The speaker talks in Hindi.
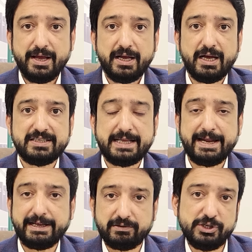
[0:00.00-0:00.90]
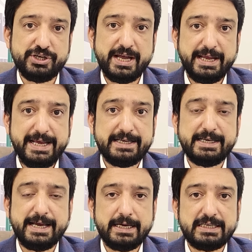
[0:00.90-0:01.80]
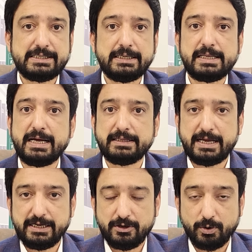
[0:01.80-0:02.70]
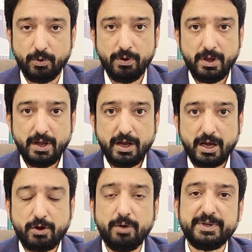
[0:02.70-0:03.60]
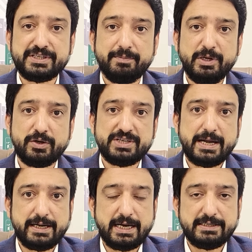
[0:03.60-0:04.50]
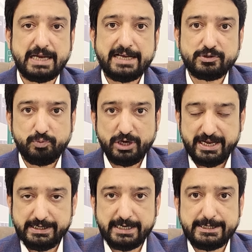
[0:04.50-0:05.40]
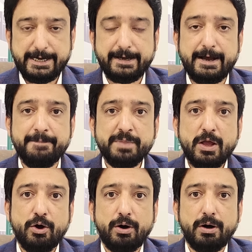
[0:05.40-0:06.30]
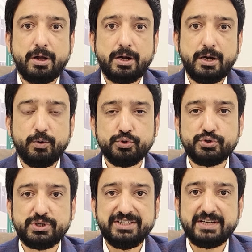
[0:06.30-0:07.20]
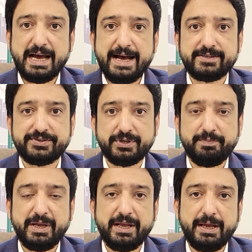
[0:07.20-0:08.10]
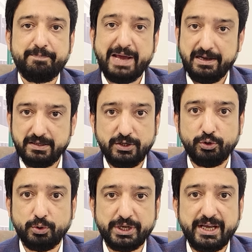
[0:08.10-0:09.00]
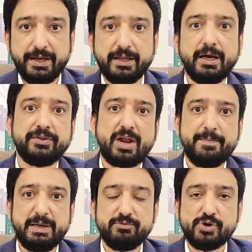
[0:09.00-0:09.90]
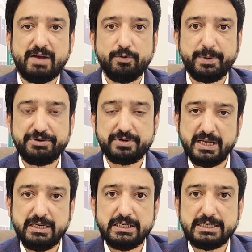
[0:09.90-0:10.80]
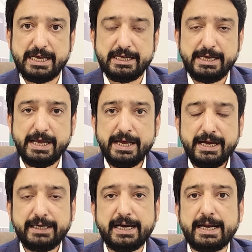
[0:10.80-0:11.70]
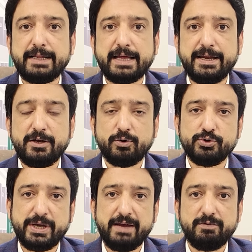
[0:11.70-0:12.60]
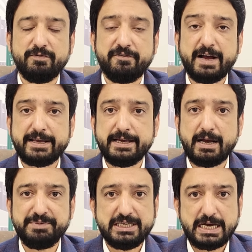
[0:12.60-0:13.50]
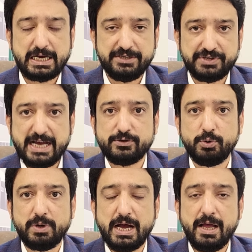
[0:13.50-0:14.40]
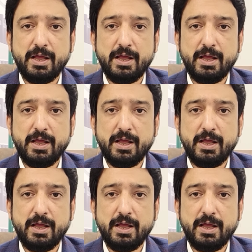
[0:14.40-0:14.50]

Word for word: ज़ेर गर्दिश है एक ये है कि सत्रह तारीख को कौमी असम्बली और सैनट का अजलास बुला लिया जाएगा और उस अजलास में पहले दिन तो ये तरमीम जो है वो पेश नहीं की जाएंगी अठारह तारीख को जो है वो वफाकी काबीना का अजलास होगा